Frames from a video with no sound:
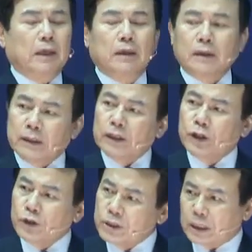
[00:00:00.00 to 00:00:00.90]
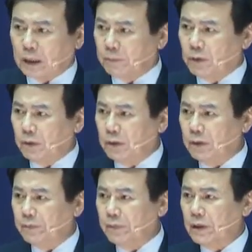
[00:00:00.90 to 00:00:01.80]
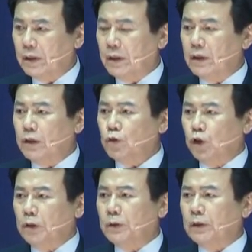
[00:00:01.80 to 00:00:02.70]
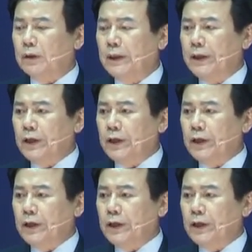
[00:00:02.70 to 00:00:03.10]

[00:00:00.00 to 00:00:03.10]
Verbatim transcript: 그런데 이런 사람도 주님은